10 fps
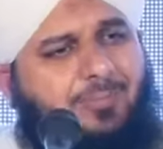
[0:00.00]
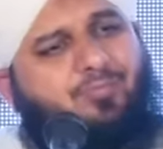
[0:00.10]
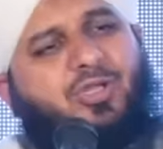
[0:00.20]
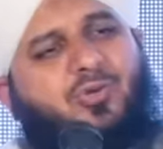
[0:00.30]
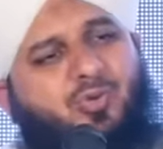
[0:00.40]

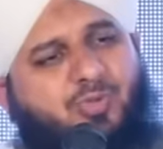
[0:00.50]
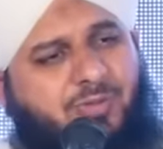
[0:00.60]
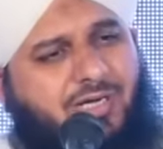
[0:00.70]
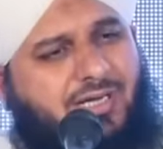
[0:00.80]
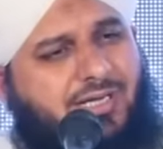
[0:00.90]
अपने
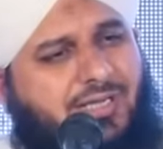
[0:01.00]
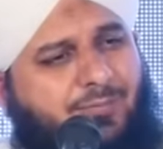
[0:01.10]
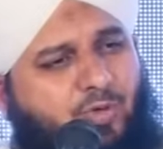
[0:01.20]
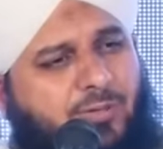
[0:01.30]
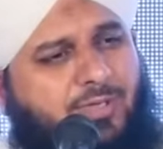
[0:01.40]
रोज़मर्रा के
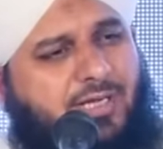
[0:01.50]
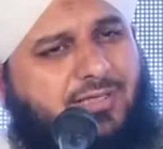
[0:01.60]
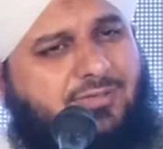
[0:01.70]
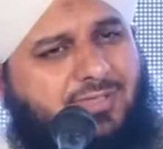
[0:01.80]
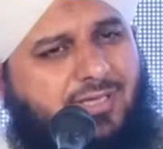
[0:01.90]

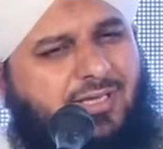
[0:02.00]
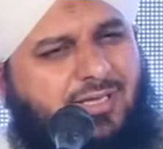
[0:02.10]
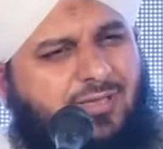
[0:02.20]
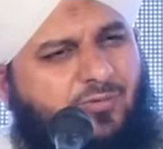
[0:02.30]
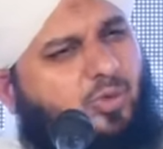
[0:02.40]
मामला से
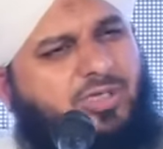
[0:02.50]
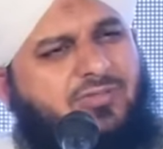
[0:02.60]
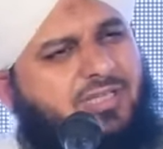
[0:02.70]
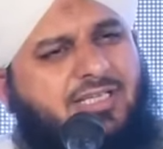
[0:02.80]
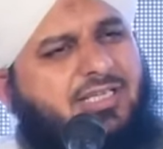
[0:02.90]
थोड़ी
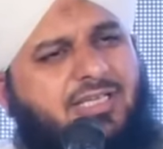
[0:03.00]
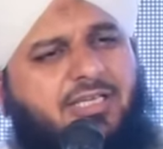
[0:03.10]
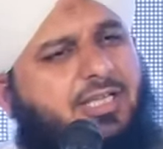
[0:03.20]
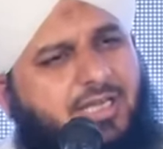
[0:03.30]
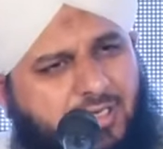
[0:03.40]
तलखियां
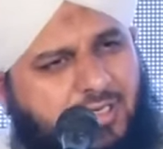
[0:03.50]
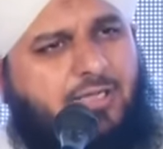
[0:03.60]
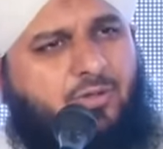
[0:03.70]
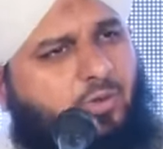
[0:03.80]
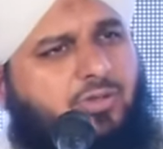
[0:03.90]

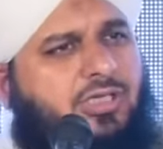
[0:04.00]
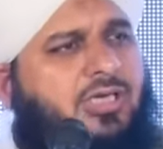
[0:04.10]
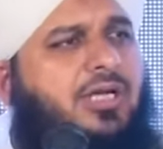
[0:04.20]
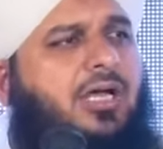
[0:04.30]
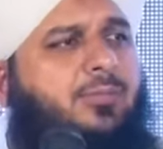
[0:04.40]
निकालें दो
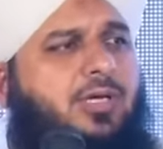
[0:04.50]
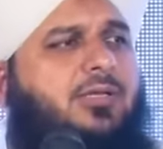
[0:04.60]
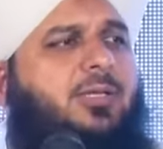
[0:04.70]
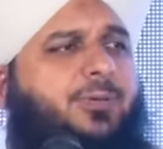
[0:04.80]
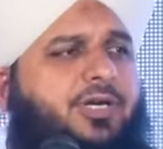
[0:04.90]
तीन काम
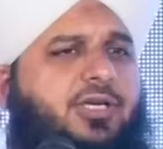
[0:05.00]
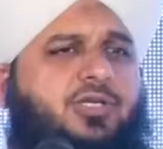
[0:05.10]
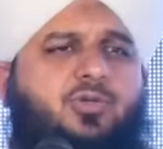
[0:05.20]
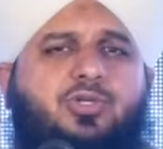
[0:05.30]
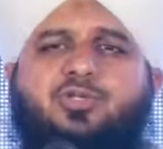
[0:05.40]
करने पड़ेंगे
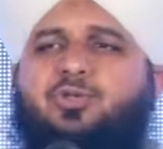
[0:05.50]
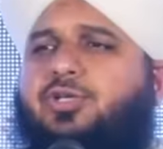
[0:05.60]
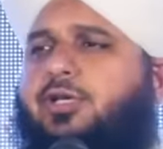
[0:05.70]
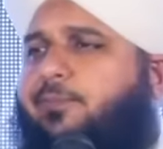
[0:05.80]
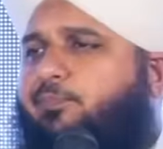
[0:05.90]
छोटे
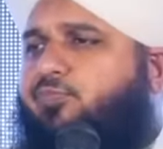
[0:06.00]
छोटे